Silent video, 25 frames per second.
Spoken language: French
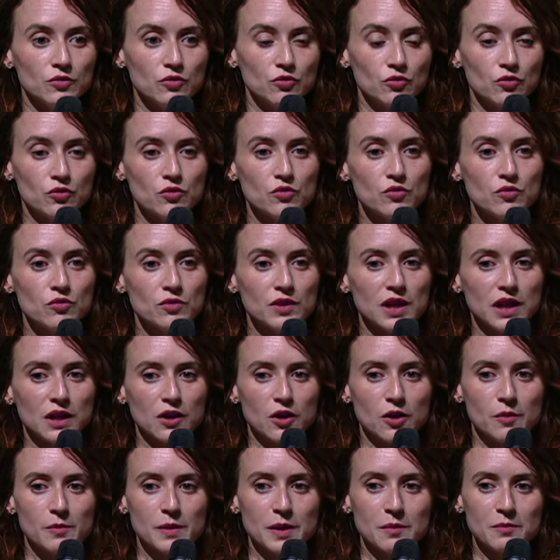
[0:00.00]
du coup, on a
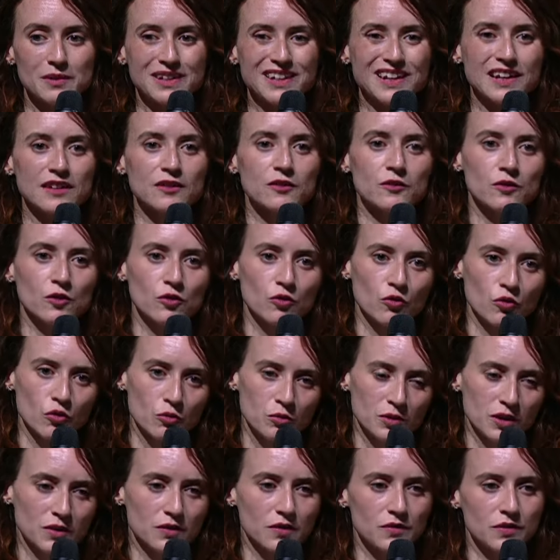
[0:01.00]
quand même qu'un seul
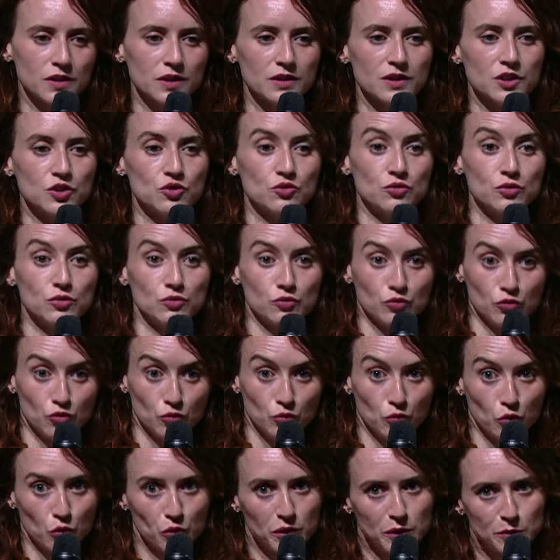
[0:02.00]
groupe qui va faire des jeux, et donc du
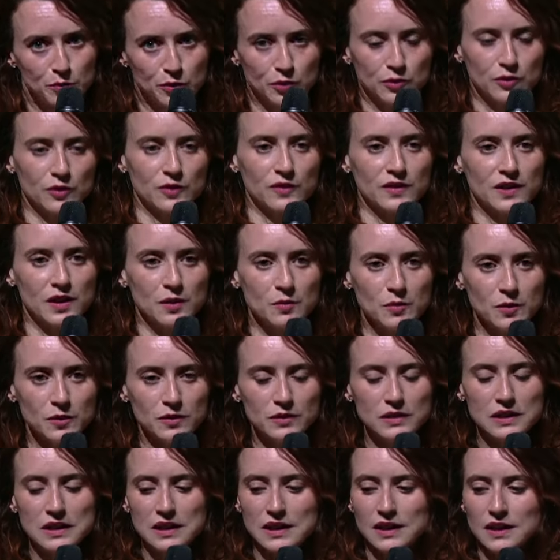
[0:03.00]
bruit
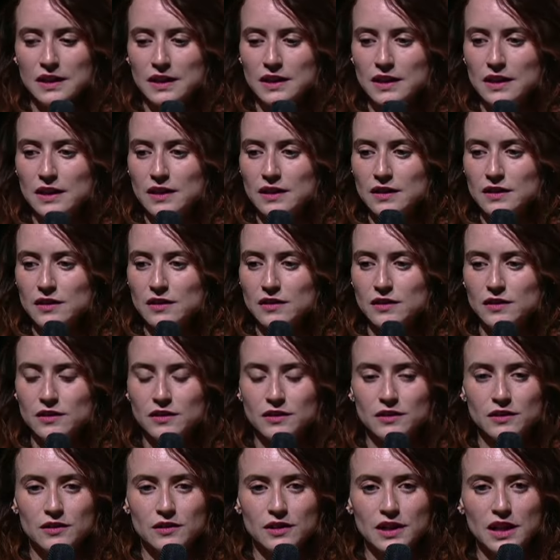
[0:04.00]
potentiellement.
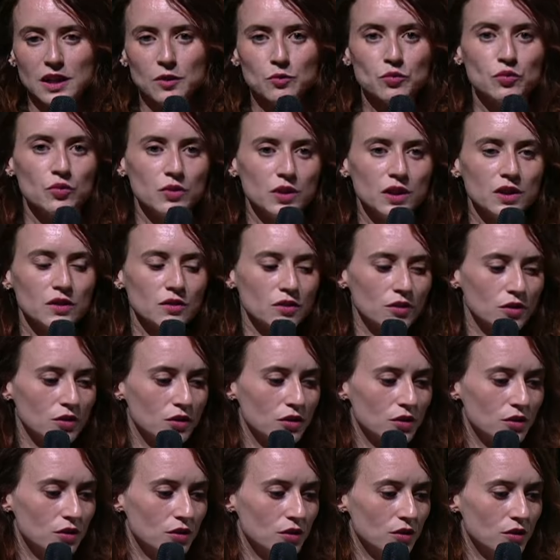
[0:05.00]
Euh, et puis,
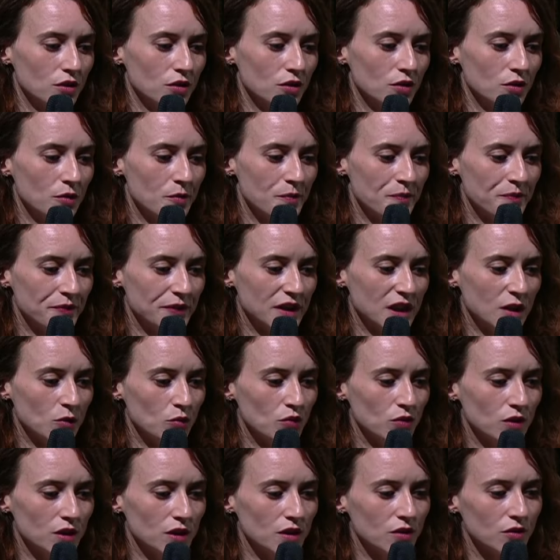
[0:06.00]
euh, et
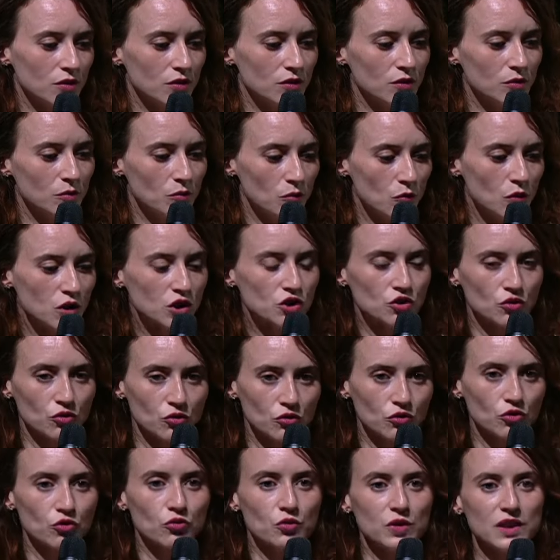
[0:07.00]
puis euh, moi, je
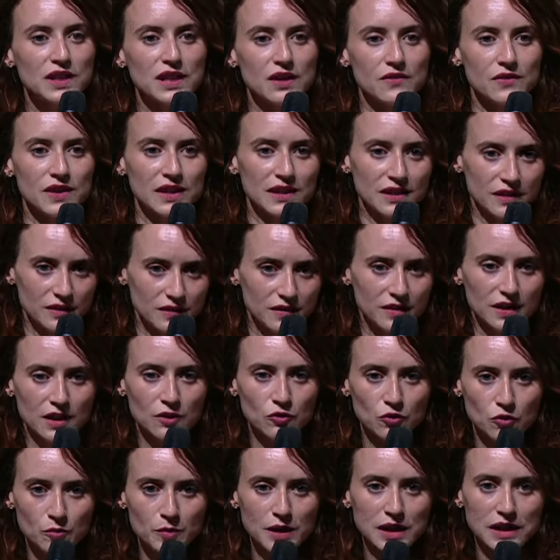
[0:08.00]
ne suis qu'avec un
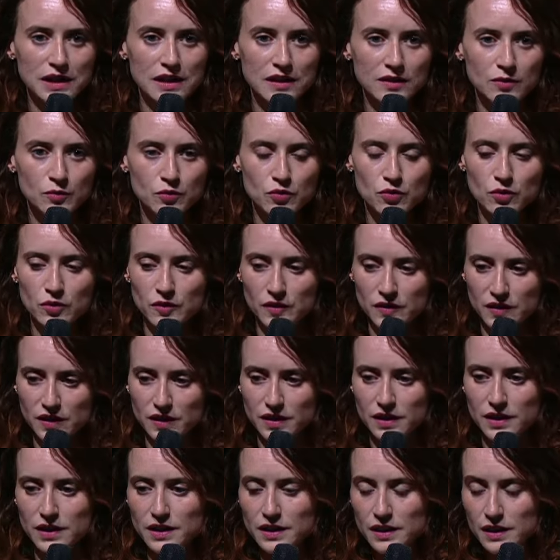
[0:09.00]
tiers de ma classe pour
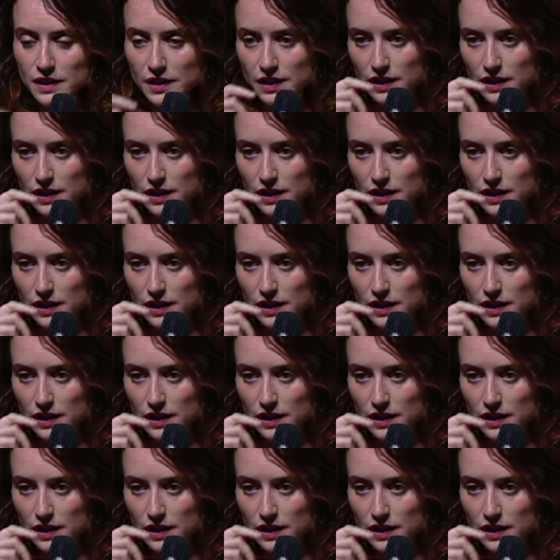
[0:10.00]
enseigner,